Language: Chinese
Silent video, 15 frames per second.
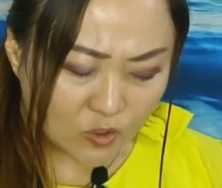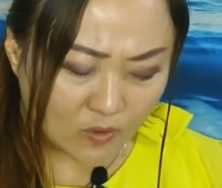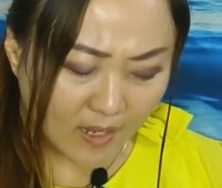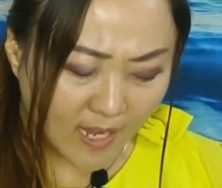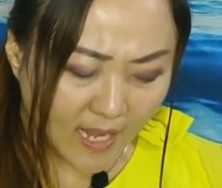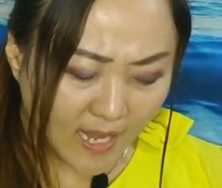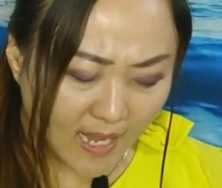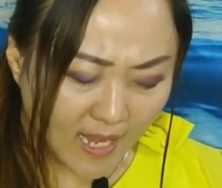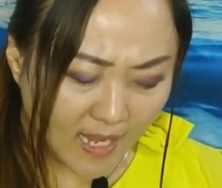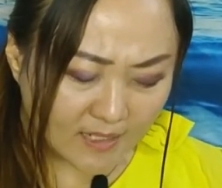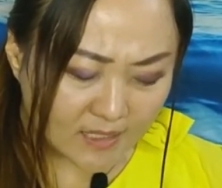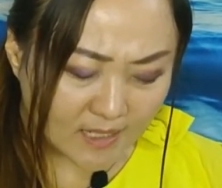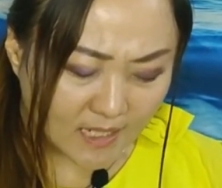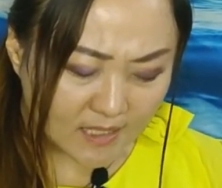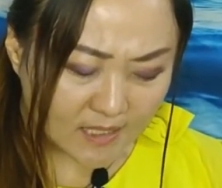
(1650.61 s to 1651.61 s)
主
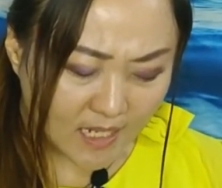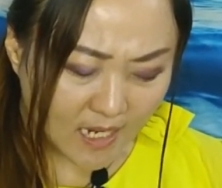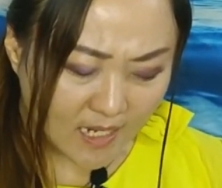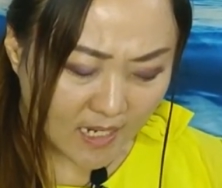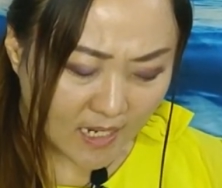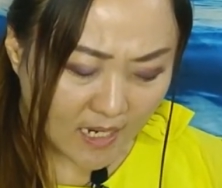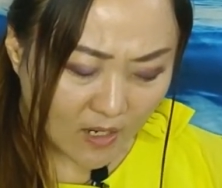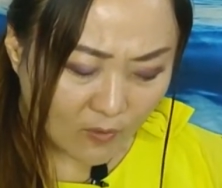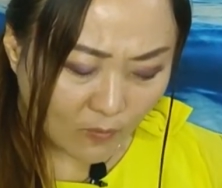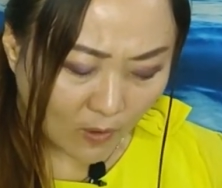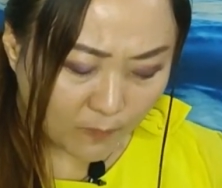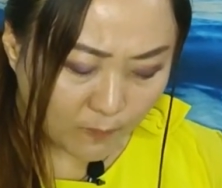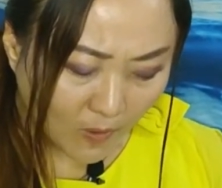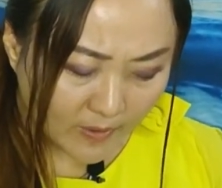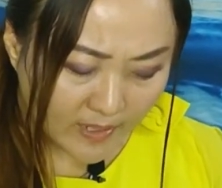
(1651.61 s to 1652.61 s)
啊，谢谢你，
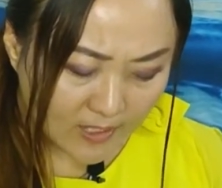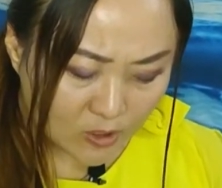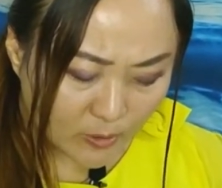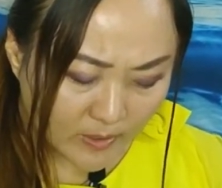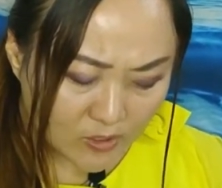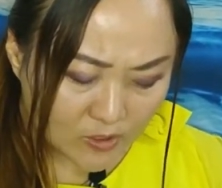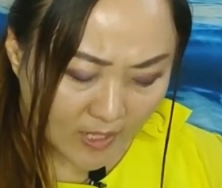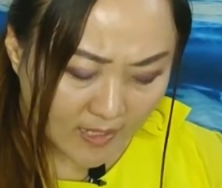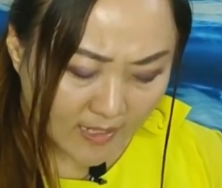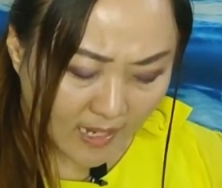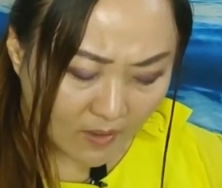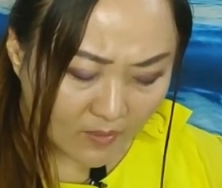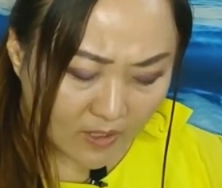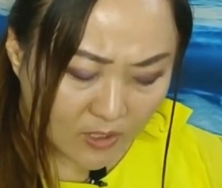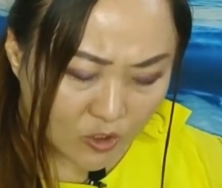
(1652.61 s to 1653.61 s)
我奉耶稣名宣
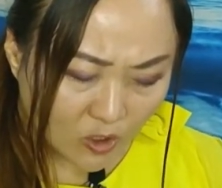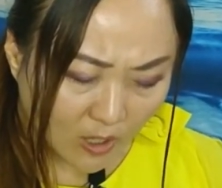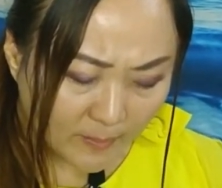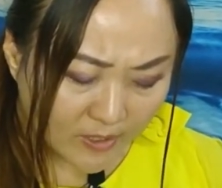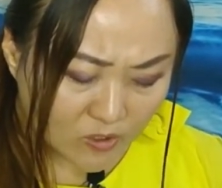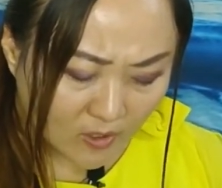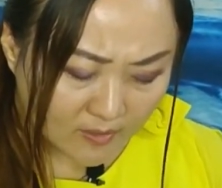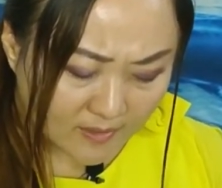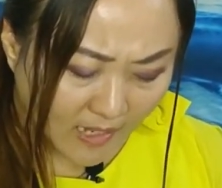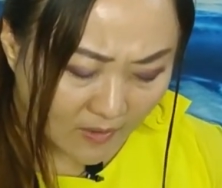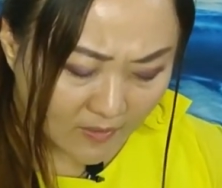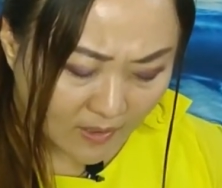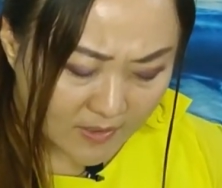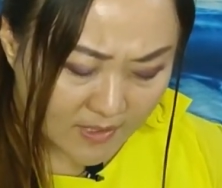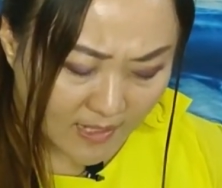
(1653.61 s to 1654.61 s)
告，主啊，我们说
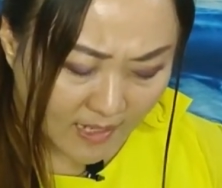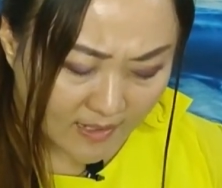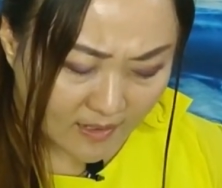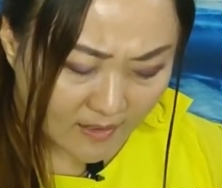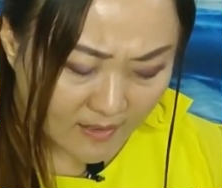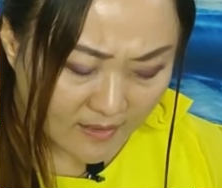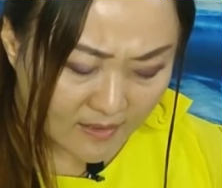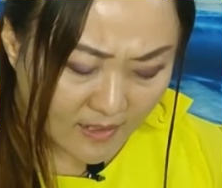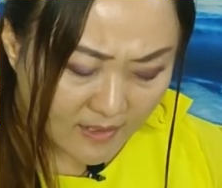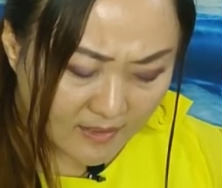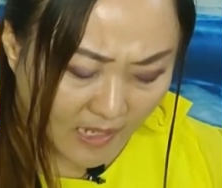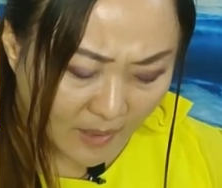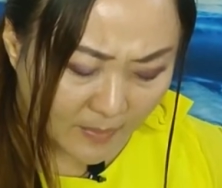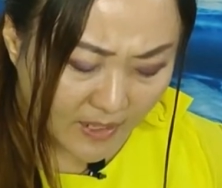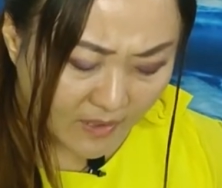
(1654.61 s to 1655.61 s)
祷告这两个人，
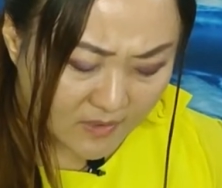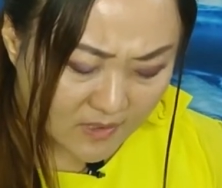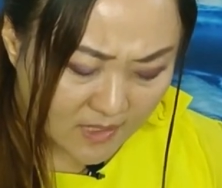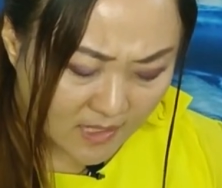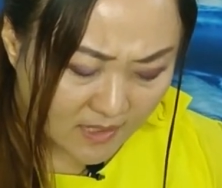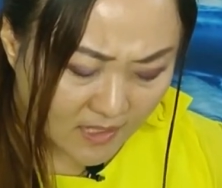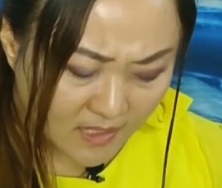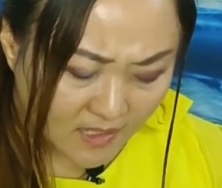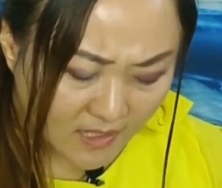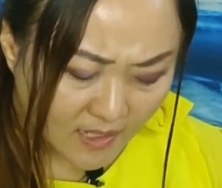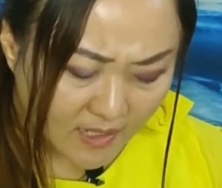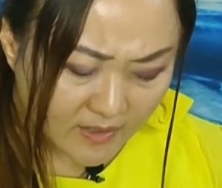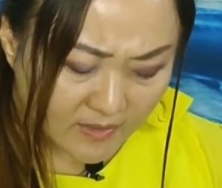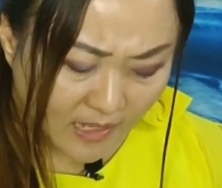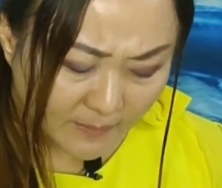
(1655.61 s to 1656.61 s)
他们要经历
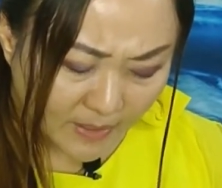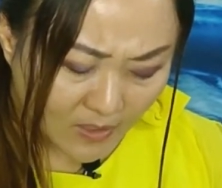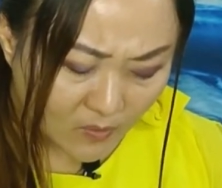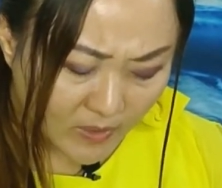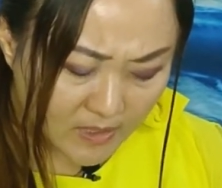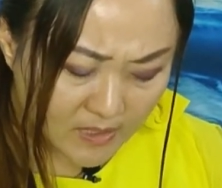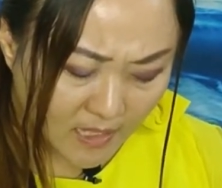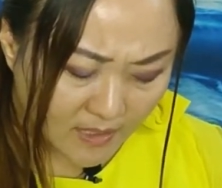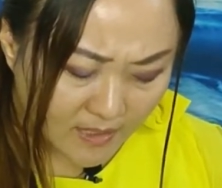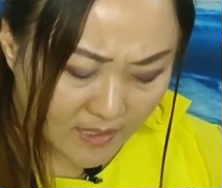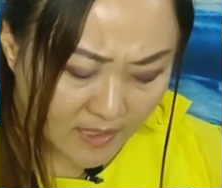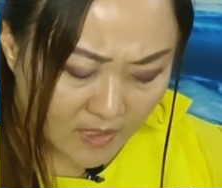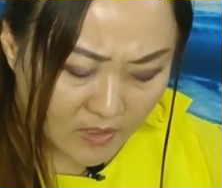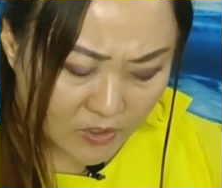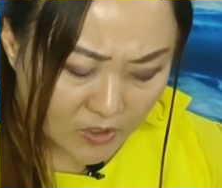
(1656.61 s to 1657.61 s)
你，他们要归向
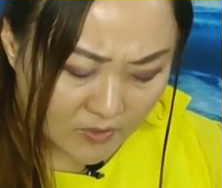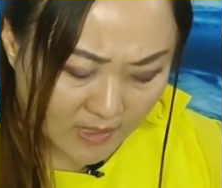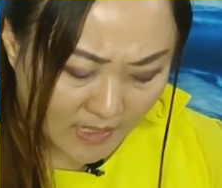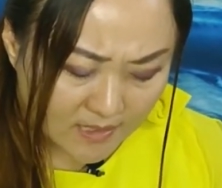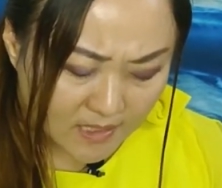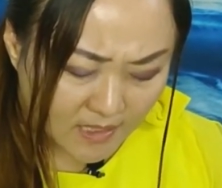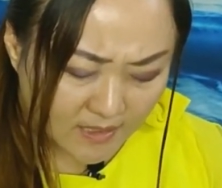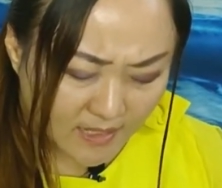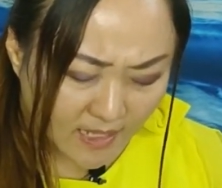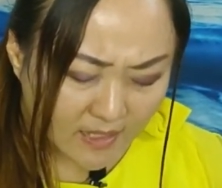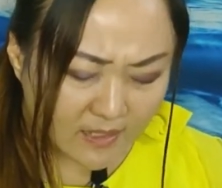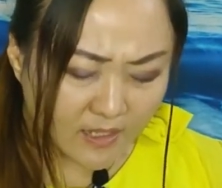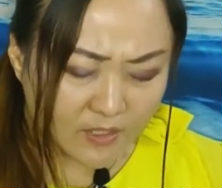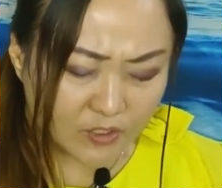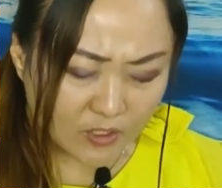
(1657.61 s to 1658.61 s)
你，就在今
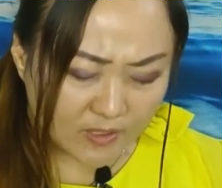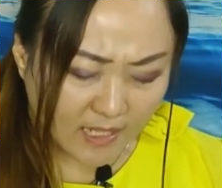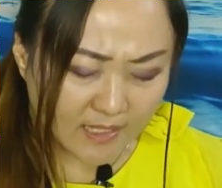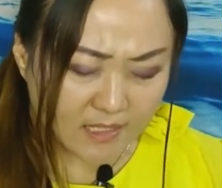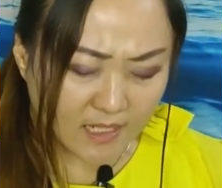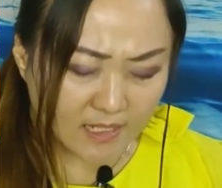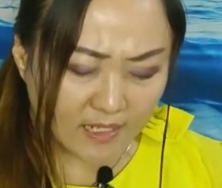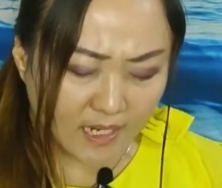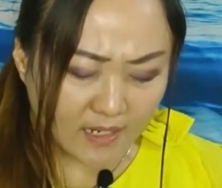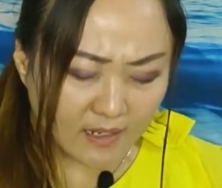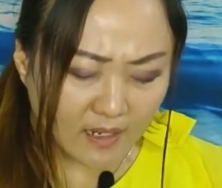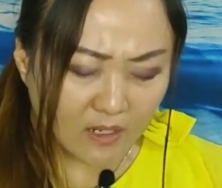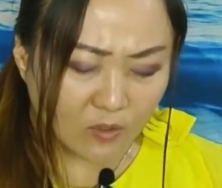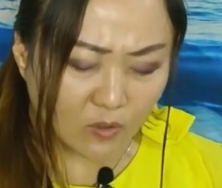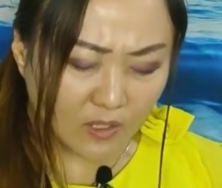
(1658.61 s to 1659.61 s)
年，就在今
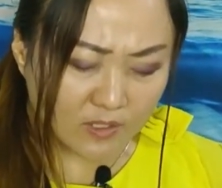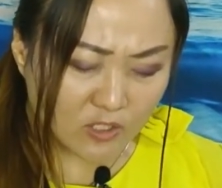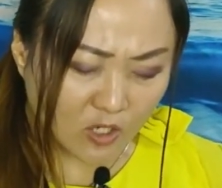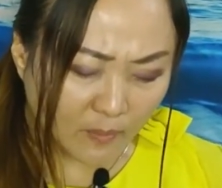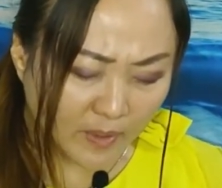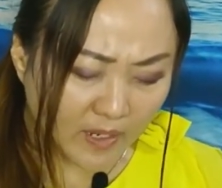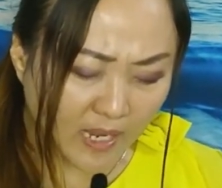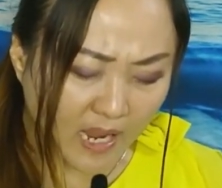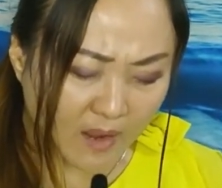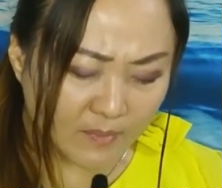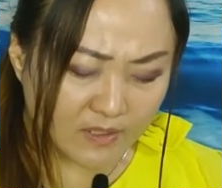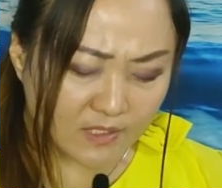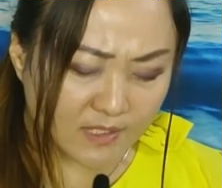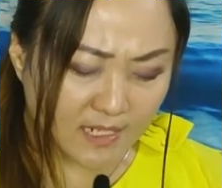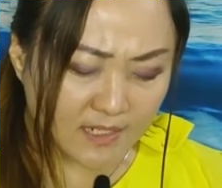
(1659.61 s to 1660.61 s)
年，无论是我们给
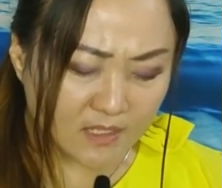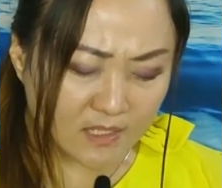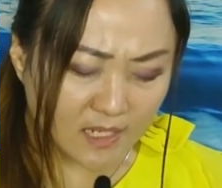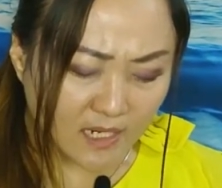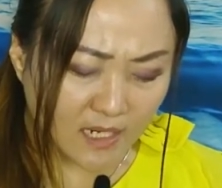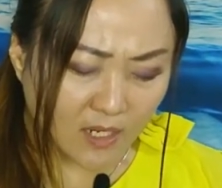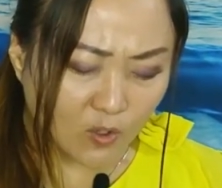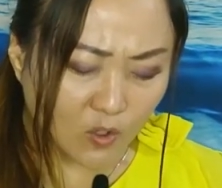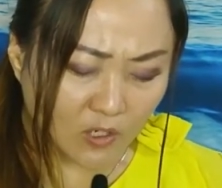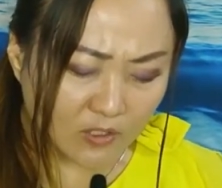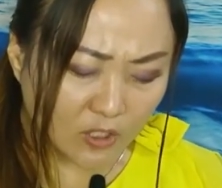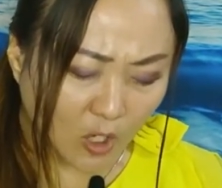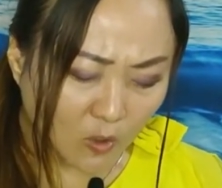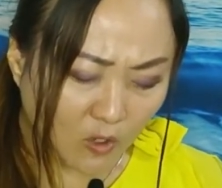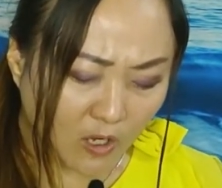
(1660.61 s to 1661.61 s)
他们信息，无
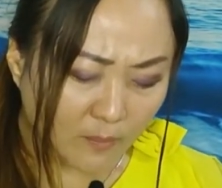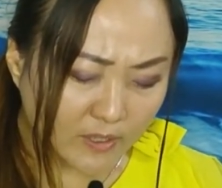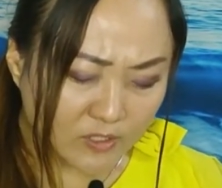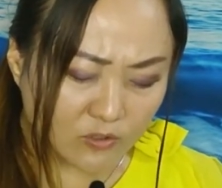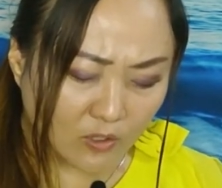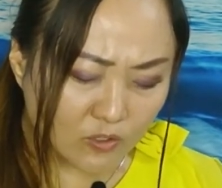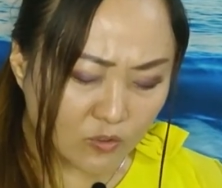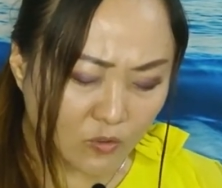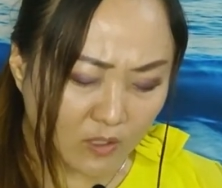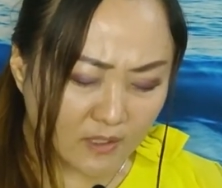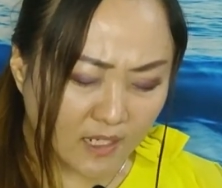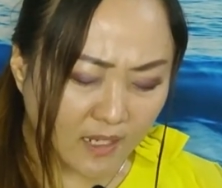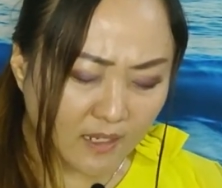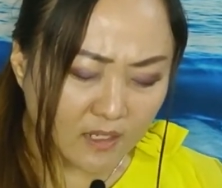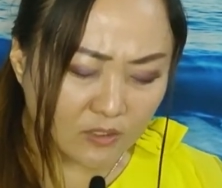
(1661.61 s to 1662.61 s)
论透过我们所
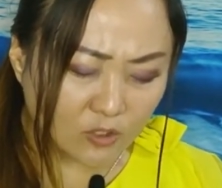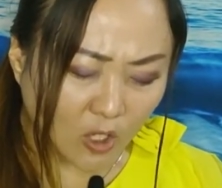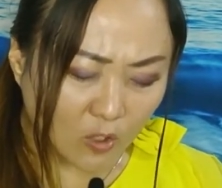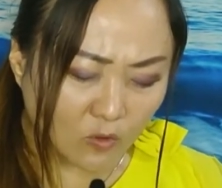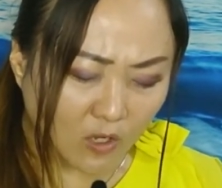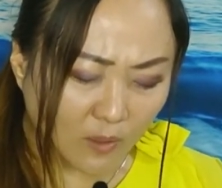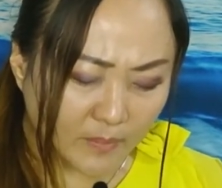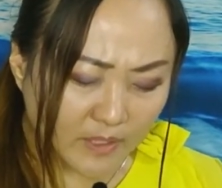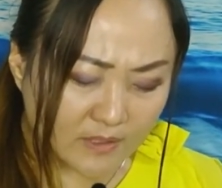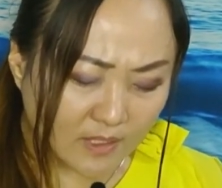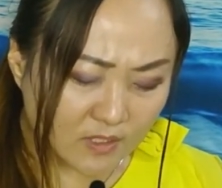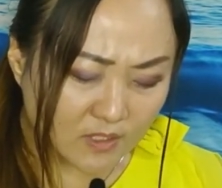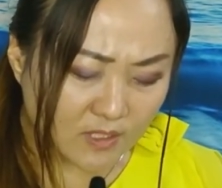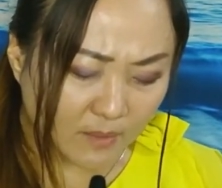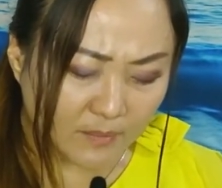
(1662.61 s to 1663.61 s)
说的，透过我
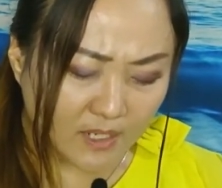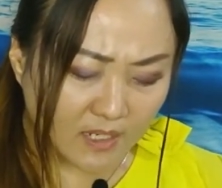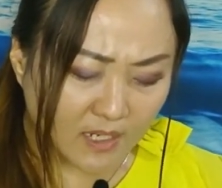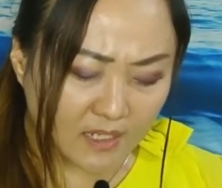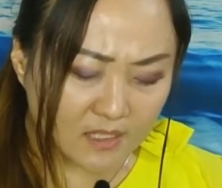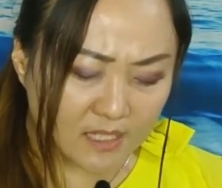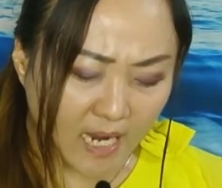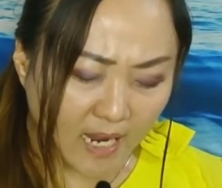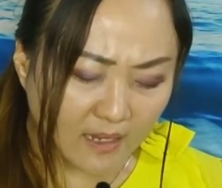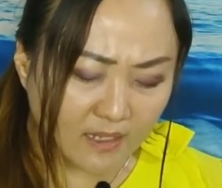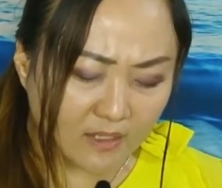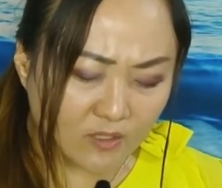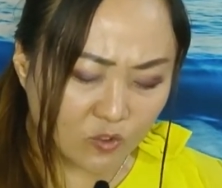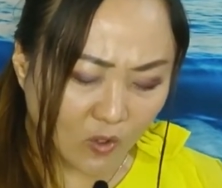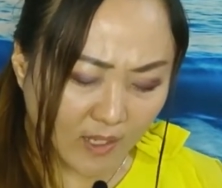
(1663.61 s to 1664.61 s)
们的生命的影
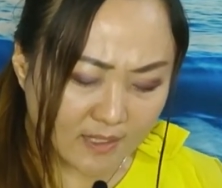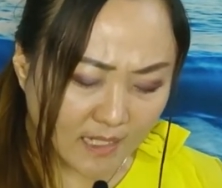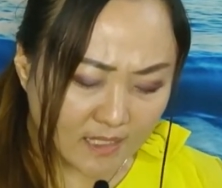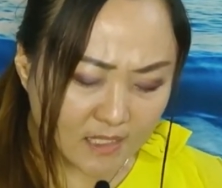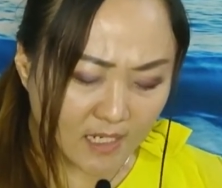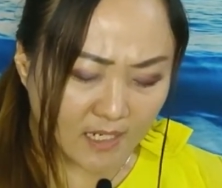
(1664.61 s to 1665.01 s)
响，主啊，在。